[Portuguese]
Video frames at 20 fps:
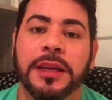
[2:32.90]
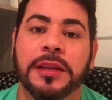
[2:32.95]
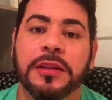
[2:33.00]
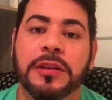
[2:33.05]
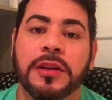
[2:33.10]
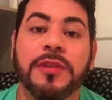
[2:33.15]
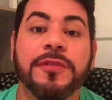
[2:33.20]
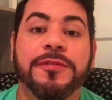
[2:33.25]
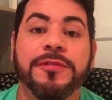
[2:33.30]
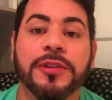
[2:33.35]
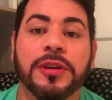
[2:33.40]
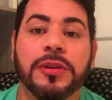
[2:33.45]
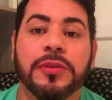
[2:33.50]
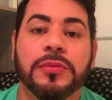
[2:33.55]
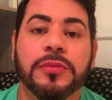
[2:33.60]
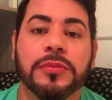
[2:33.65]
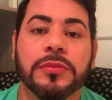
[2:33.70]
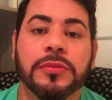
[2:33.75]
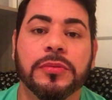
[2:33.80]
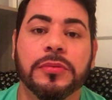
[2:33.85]
Então foi
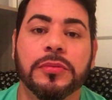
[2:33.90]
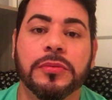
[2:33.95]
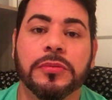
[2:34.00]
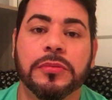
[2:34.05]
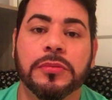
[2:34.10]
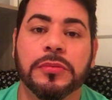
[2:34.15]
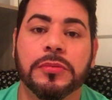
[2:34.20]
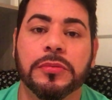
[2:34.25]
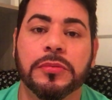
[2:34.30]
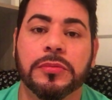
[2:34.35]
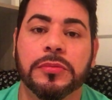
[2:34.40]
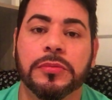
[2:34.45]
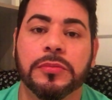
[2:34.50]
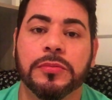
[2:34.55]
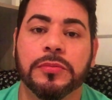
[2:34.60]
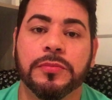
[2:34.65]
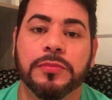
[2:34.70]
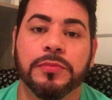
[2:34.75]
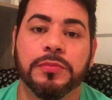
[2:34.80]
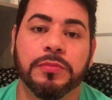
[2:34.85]

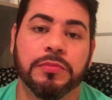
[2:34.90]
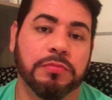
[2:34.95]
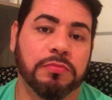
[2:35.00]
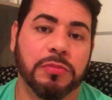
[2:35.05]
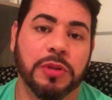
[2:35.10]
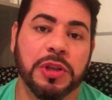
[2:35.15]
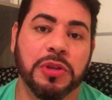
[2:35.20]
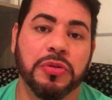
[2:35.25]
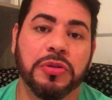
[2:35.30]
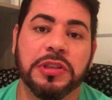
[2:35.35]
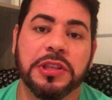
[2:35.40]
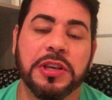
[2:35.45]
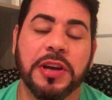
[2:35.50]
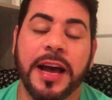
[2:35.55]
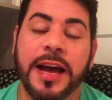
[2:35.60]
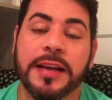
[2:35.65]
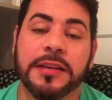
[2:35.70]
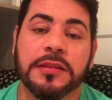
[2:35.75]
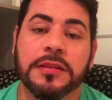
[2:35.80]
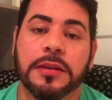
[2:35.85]
um
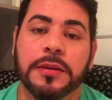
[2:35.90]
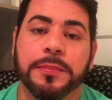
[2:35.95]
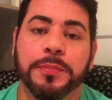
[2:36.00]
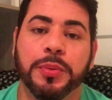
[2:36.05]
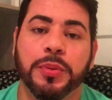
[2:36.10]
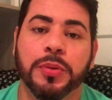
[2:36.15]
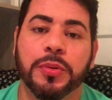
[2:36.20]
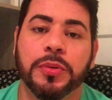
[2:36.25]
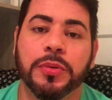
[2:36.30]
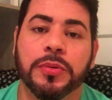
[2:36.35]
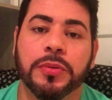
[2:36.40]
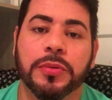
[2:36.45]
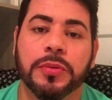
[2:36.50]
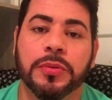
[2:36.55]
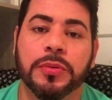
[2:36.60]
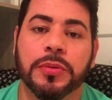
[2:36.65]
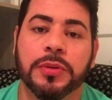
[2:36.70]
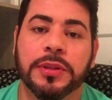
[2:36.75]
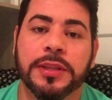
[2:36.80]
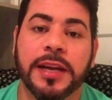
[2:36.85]
entusiasta
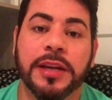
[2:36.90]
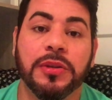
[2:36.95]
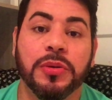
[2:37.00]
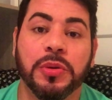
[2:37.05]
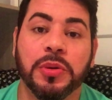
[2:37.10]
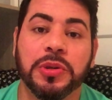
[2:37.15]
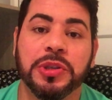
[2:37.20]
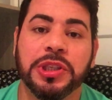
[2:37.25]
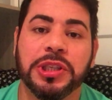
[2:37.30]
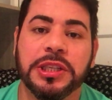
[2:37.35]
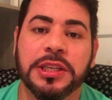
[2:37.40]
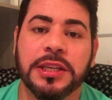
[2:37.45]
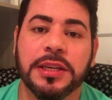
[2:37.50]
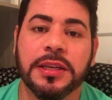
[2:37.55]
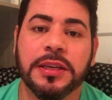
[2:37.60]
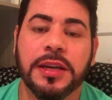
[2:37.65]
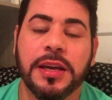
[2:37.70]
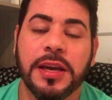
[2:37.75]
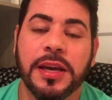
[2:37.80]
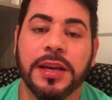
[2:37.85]
por
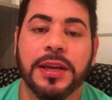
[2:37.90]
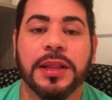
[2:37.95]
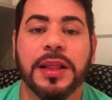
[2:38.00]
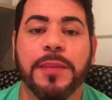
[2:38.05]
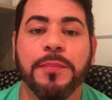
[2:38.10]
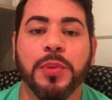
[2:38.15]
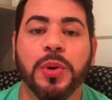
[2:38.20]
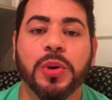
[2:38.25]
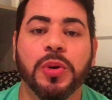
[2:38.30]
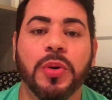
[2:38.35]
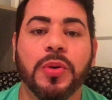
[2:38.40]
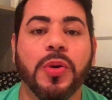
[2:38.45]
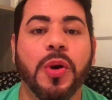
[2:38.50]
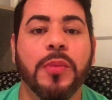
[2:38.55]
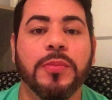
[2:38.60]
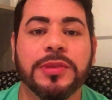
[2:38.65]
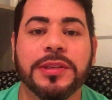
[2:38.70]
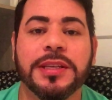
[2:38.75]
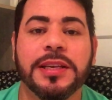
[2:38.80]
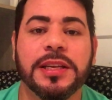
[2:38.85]
tecnologia elaborou
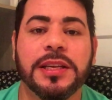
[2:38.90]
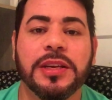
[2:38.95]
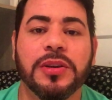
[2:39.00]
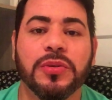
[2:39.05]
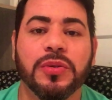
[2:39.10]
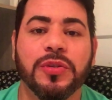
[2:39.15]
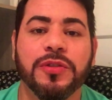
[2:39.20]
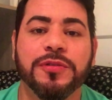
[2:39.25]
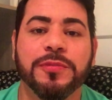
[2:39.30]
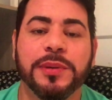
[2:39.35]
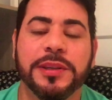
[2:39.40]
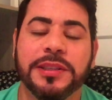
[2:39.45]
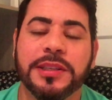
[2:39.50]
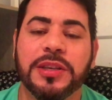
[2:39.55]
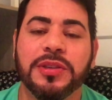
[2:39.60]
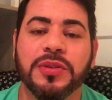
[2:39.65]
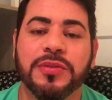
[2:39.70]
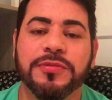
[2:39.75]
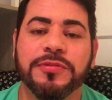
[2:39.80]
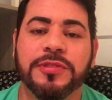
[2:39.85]
como seria um novo
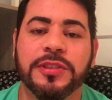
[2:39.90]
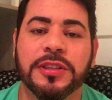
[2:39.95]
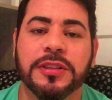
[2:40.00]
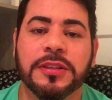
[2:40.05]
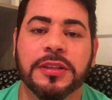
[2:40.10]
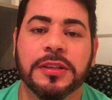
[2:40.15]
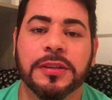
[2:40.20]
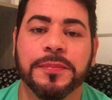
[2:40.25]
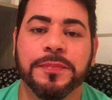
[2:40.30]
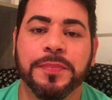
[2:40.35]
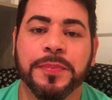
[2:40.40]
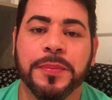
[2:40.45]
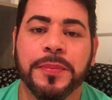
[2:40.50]
PlayStation Vita.